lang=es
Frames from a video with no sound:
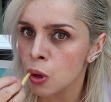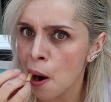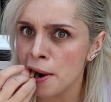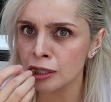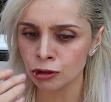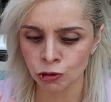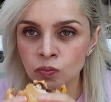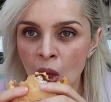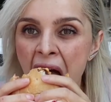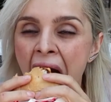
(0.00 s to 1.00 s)
estaba
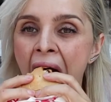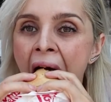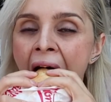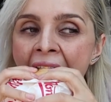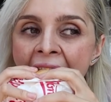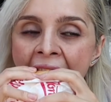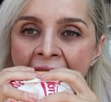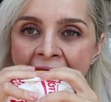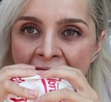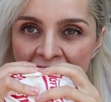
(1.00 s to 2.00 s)
súper increíble.
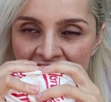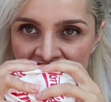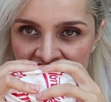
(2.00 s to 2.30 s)
Y